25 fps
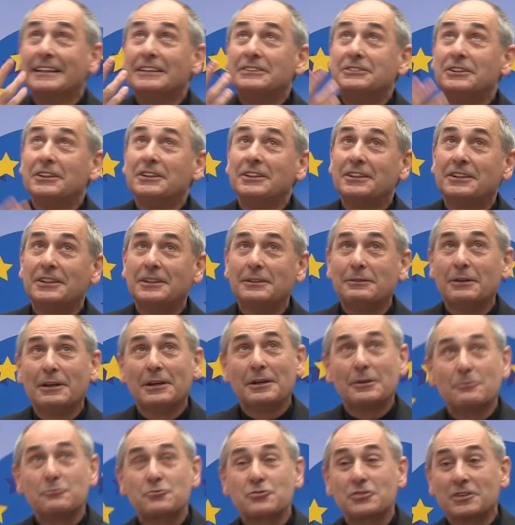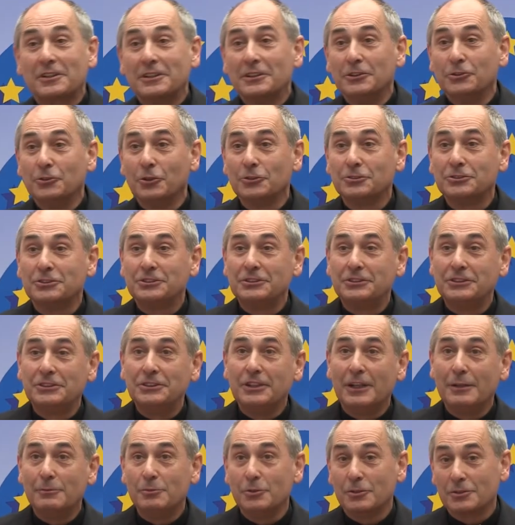dzięki przychylności
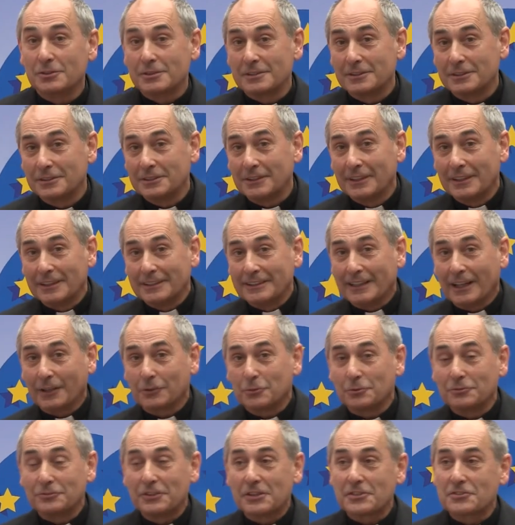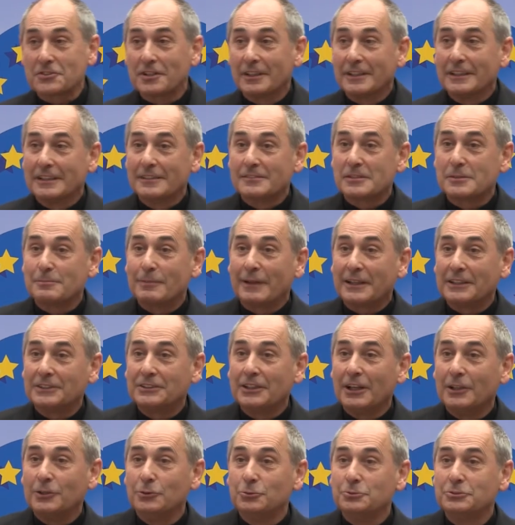niebios, jak również
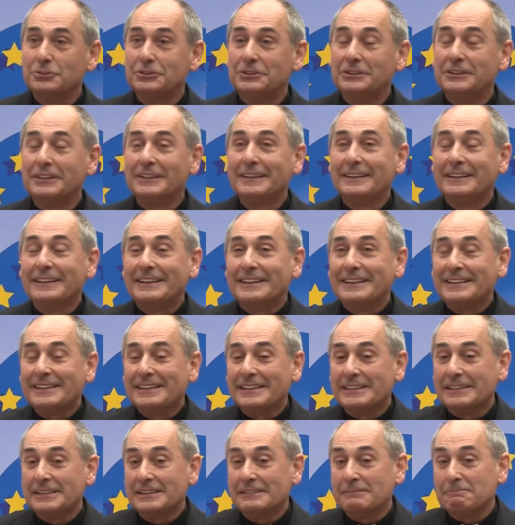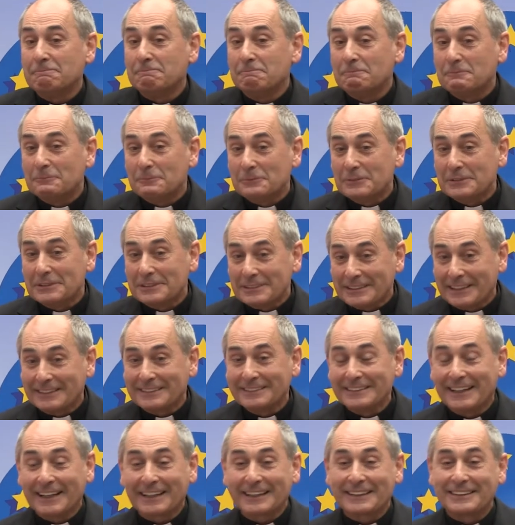wsparcia ludzi, y,
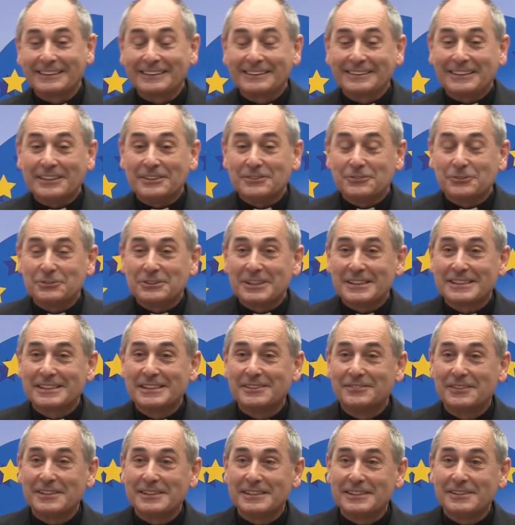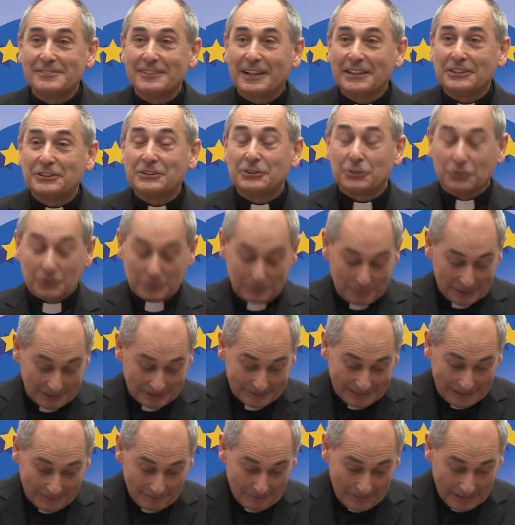jednak ten 20 festiwal się
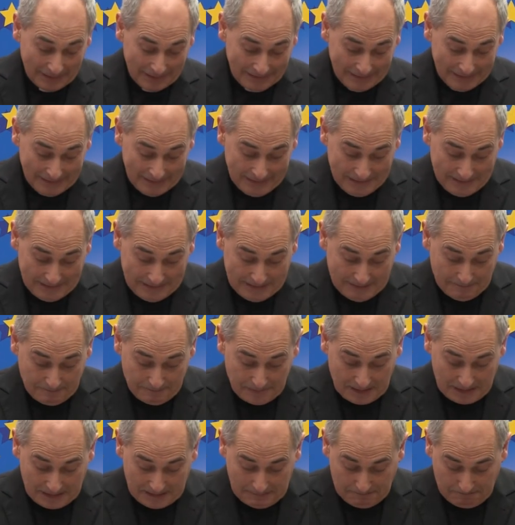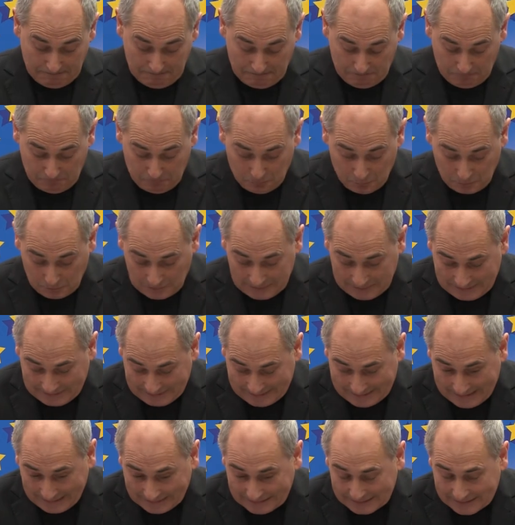odbywa. Mm, y,
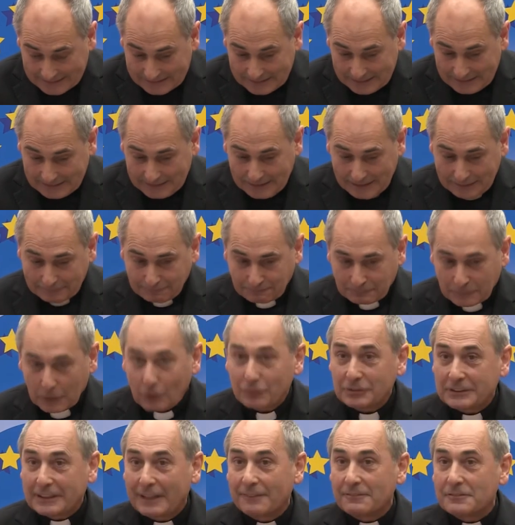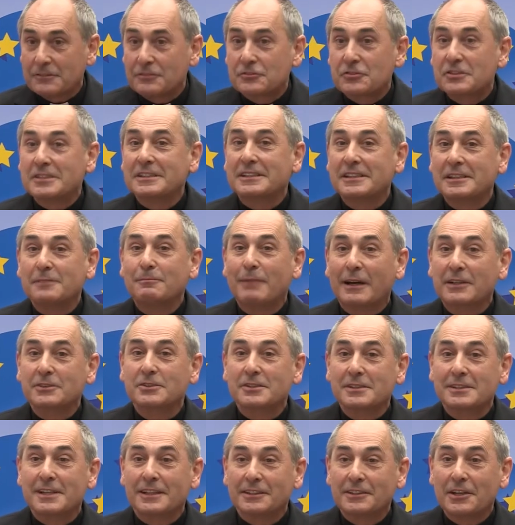tradycyjnie, no witam wszystkich bardzo
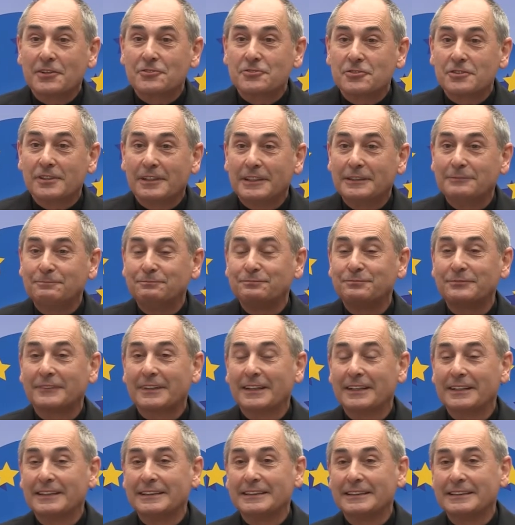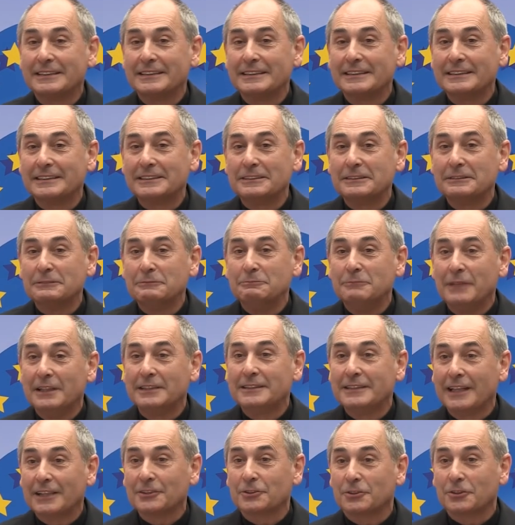serdecznie. Mm, y,
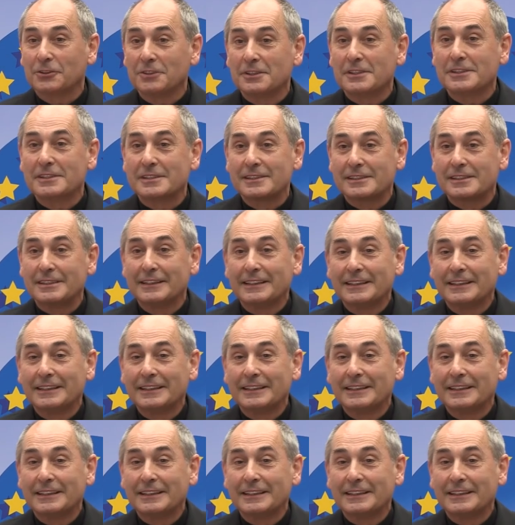media to jest